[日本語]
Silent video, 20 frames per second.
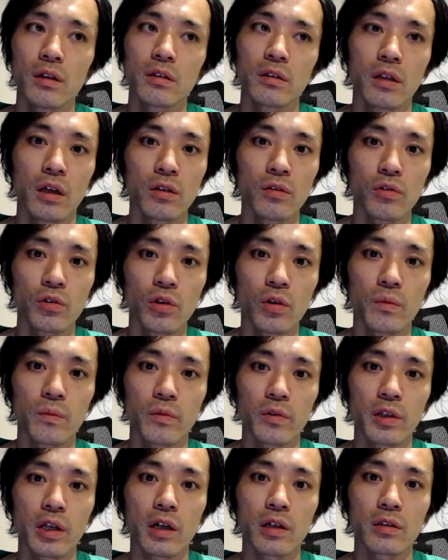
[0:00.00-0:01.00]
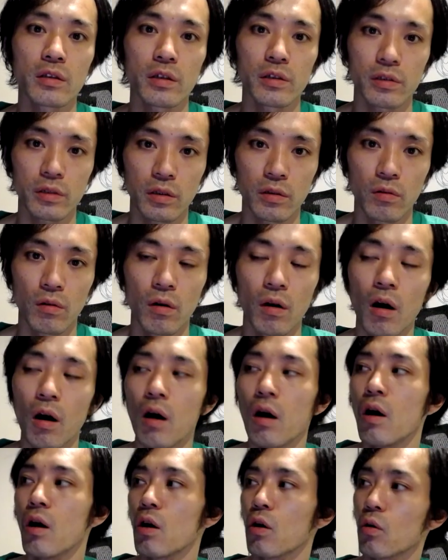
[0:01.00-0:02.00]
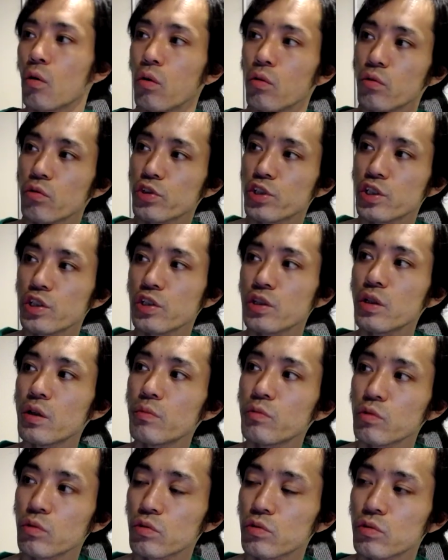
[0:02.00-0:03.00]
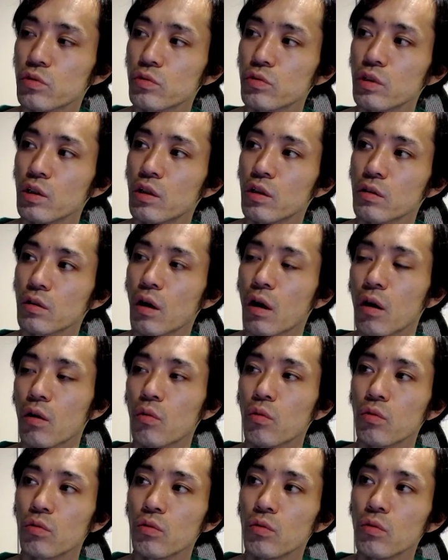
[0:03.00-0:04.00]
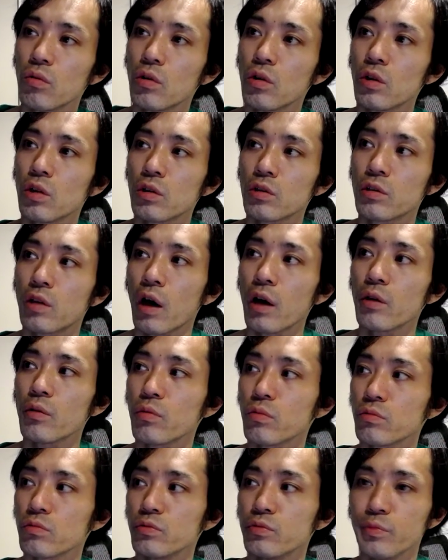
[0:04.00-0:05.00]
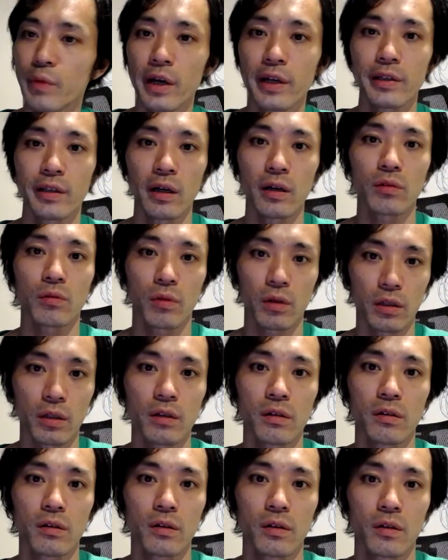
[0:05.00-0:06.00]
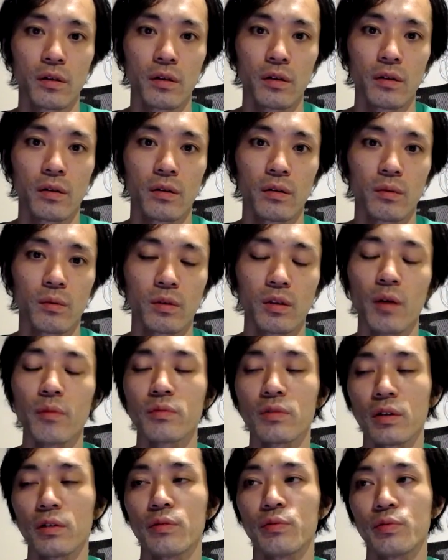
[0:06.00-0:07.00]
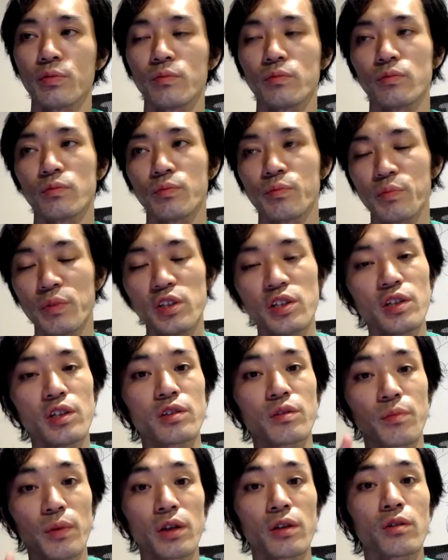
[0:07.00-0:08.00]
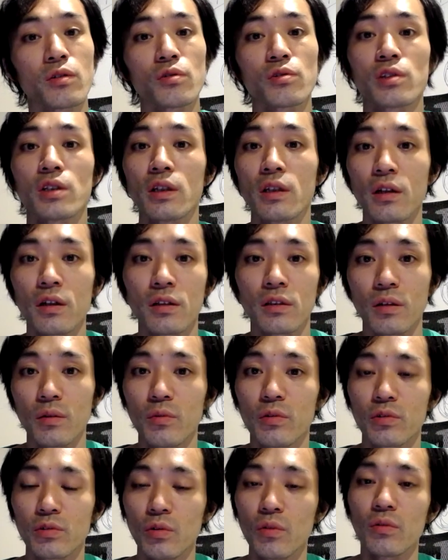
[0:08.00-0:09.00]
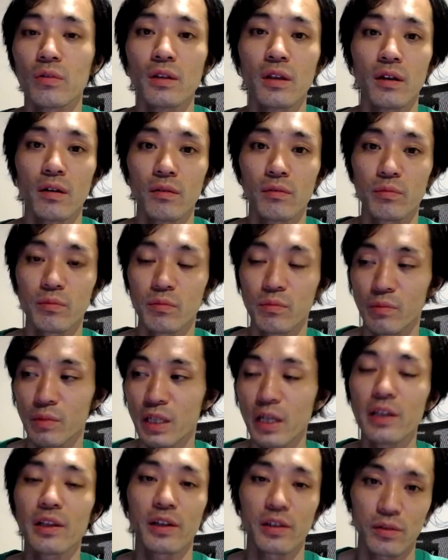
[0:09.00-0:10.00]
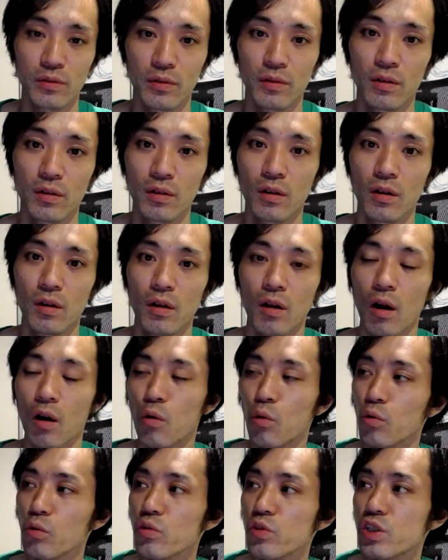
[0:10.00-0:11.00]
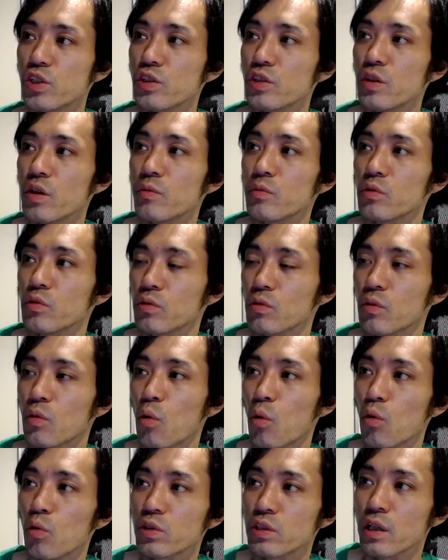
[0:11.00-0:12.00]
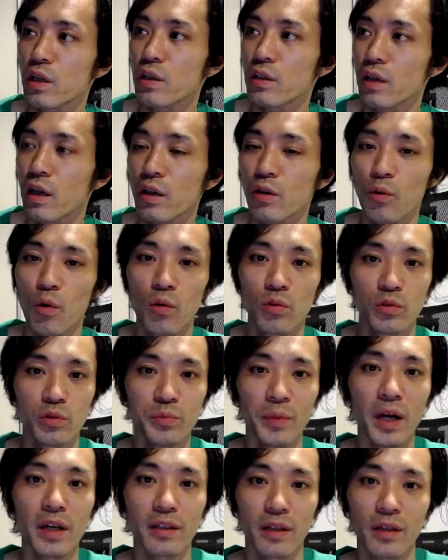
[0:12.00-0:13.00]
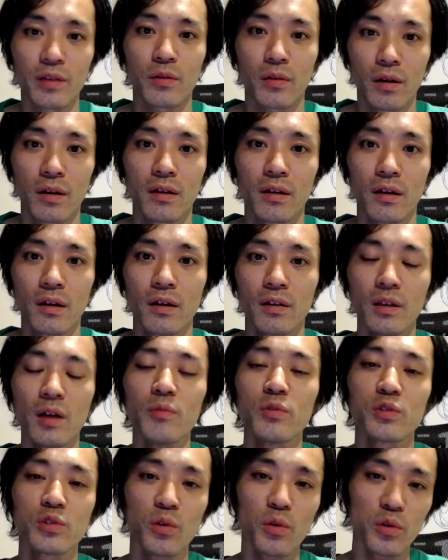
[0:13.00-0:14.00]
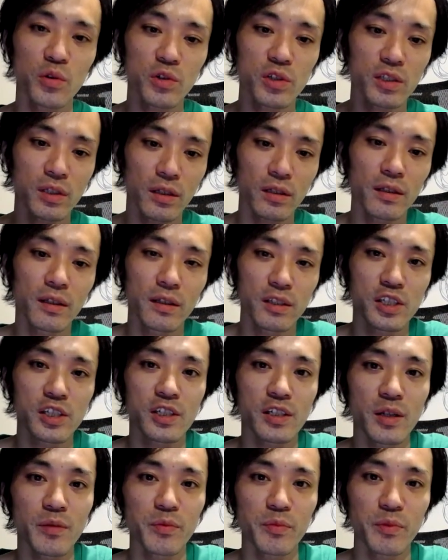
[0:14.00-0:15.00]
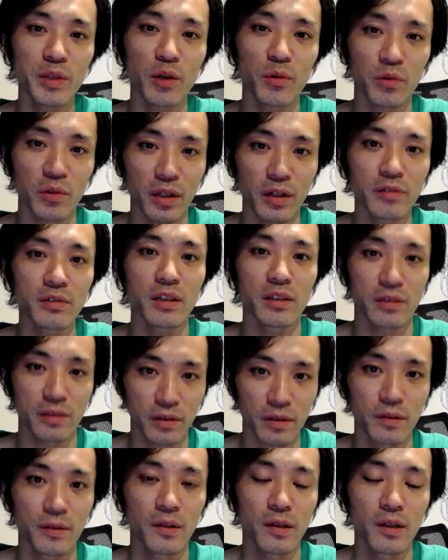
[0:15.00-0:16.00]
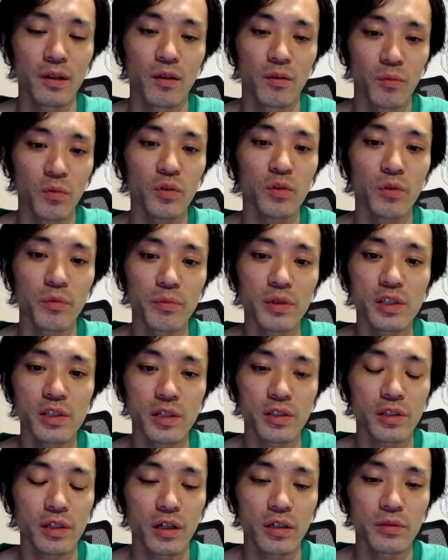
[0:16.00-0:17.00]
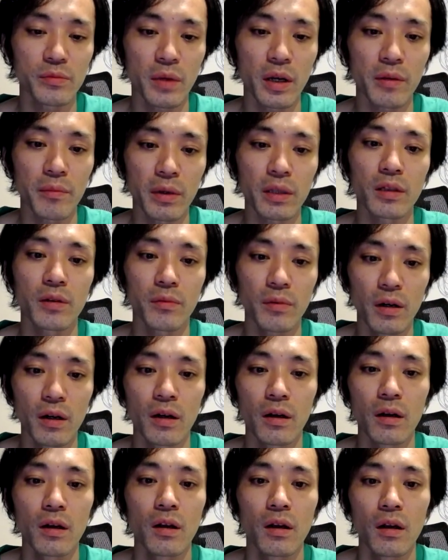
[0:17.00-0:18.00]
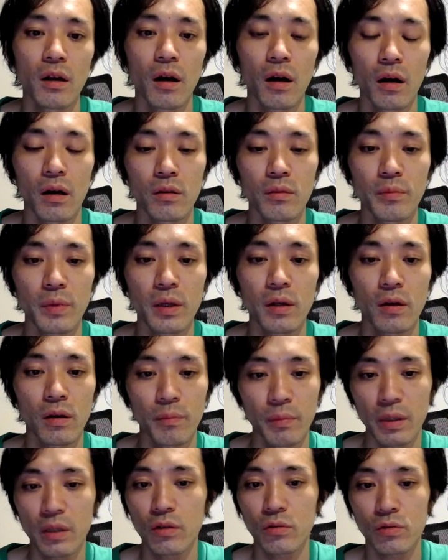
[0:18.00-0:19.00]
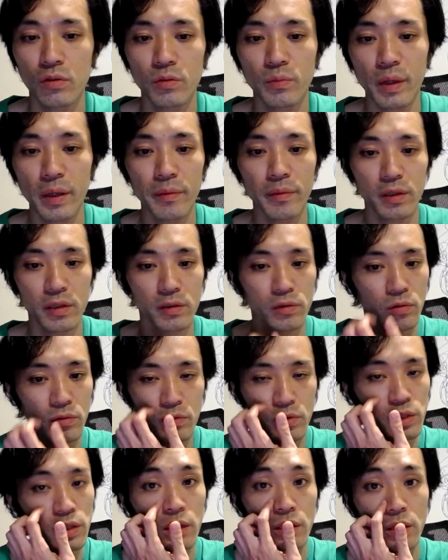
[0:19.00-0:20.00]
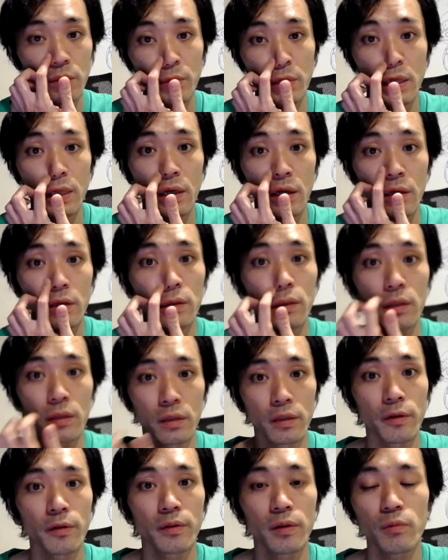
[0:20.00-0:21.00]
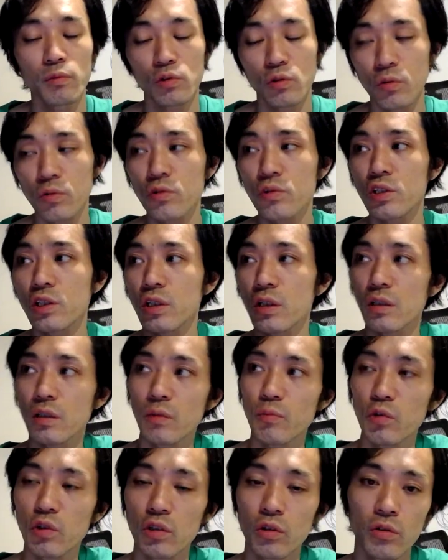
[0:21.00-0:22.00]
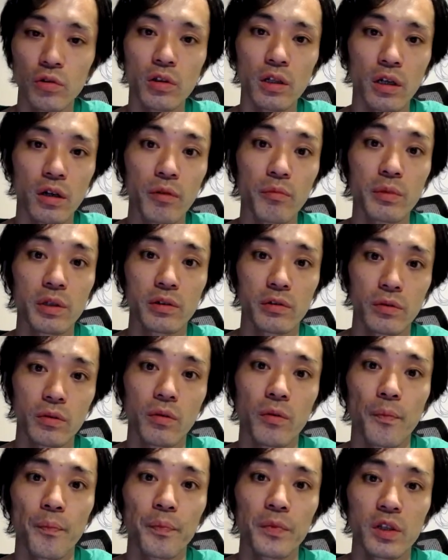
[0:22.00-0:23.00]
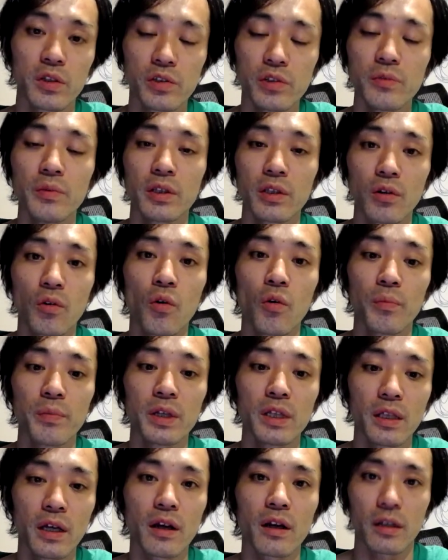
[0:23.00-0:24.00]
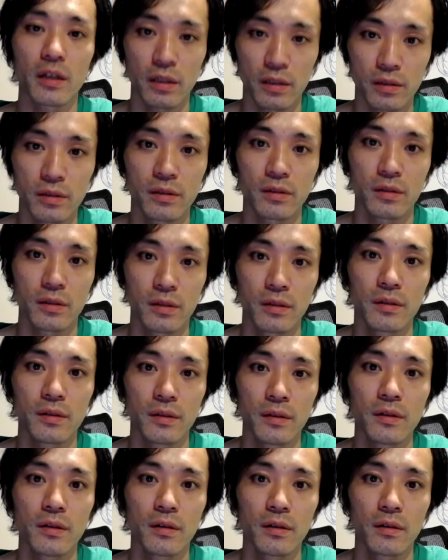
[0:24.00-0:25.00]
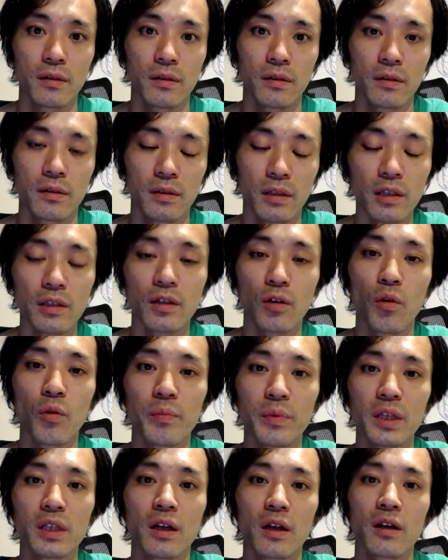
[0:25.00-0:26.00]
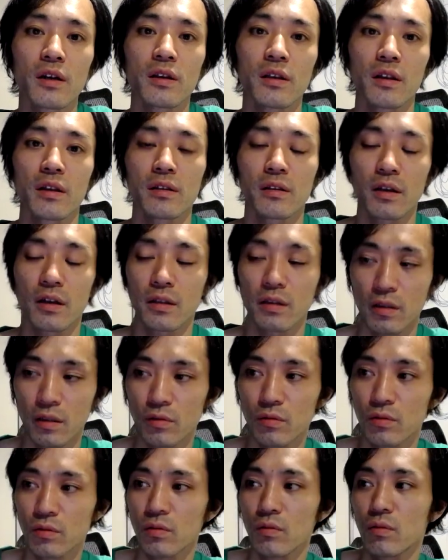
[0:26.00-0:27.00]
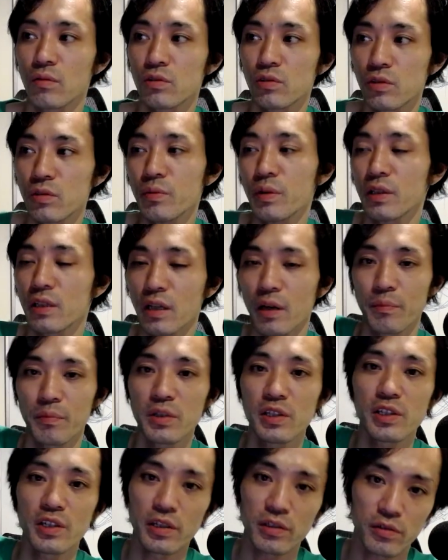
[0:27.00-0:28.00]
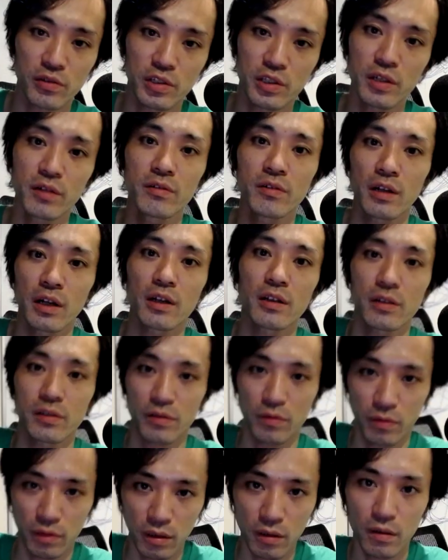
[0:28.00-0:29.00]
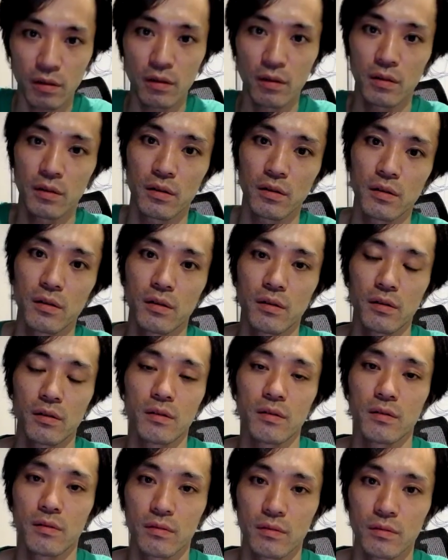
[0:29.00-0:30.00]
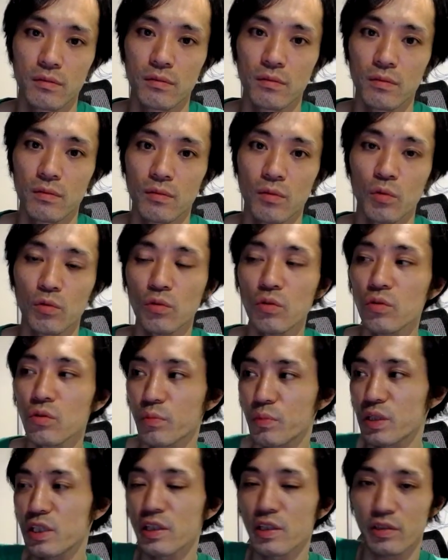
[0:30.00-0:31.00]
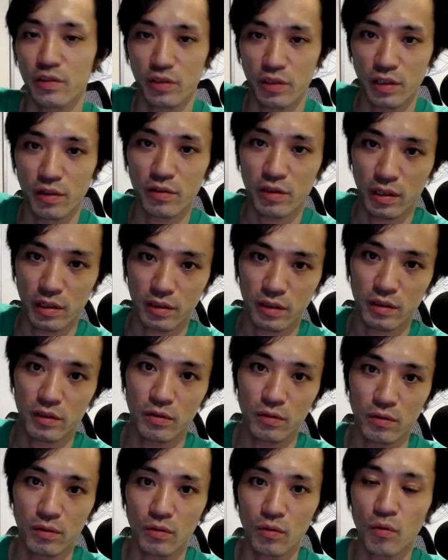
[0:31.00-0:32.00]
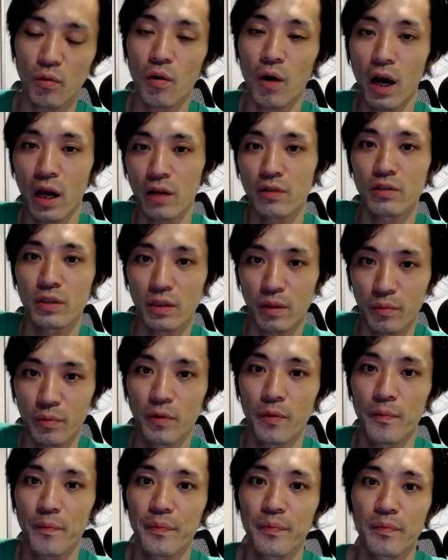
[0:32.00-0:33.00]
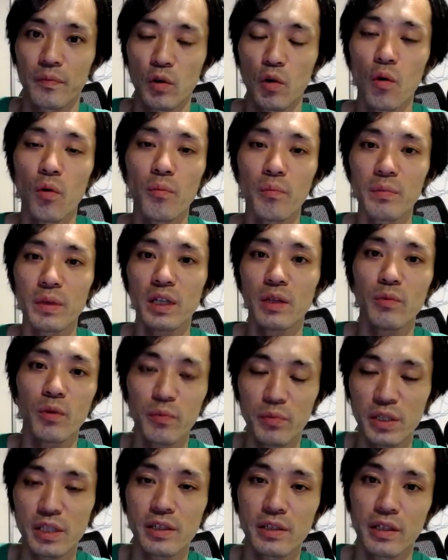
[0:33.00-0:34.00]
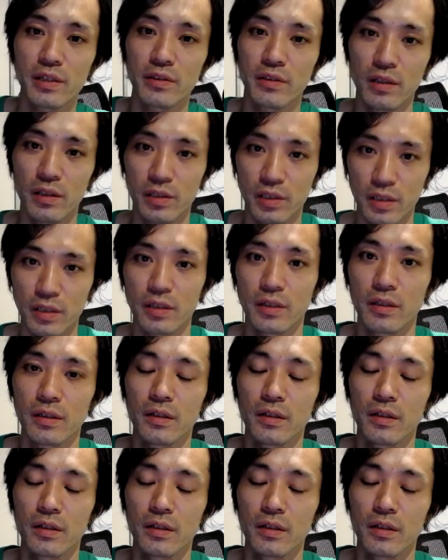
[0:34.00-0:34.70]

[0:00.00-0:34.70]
何の興味もなかったんですけどあこの CM の作り方あこの台本うまいなとかね多分ねビジネス勉強していなかったら僕そんな見れないですよあこの CM の構成台本うまいなとか多分そういう視点で CM 見たことなくないですか僕もビジネスやる前まではあの勉強する前まではそういう視点で見れなかったんででもそういう視点でも世の中を見ると全てコピーだですなんでコピーだらけだかっていうと全てがビジネスしてるからですよね、うん、ほとんどビジネスしてるじゃないですかどこ歩いてもコンビニもビジネスだし